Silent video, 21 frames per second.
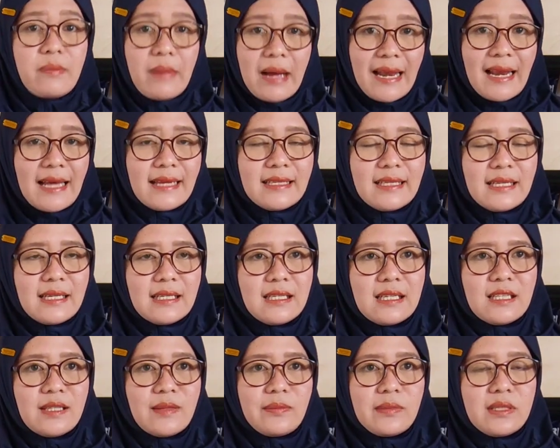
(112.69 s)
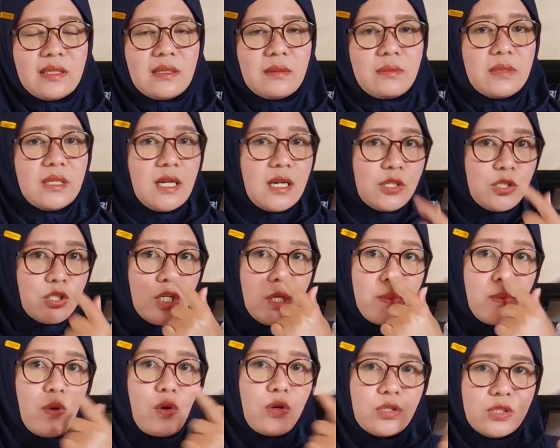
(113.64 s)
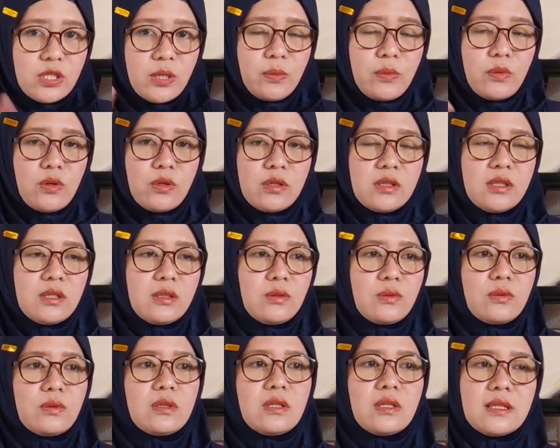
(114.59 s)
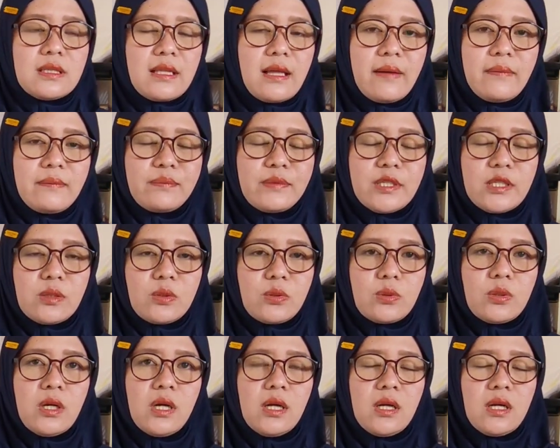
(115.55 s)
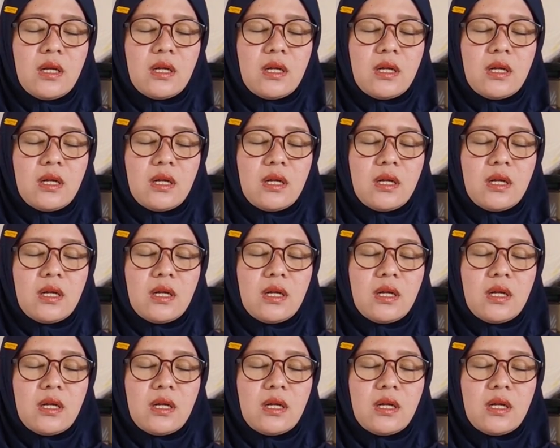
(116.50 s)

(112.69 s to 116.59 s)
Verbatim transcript: Himalaya ya teman-teman yang cemong-cemong gitu, hitam gitu.